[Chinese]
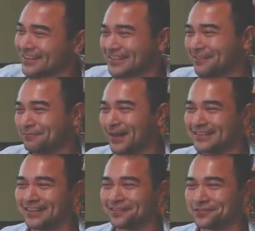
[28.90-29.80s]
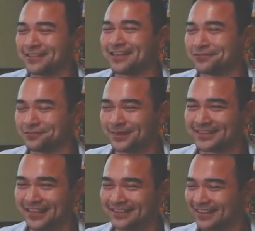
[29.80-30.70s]
希望把这个共学小组
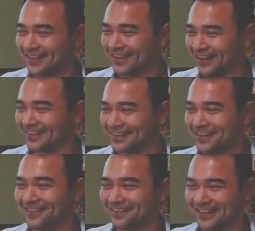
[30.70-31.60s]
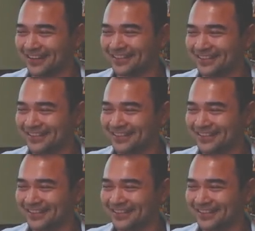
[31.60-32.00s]
变成呃也有跟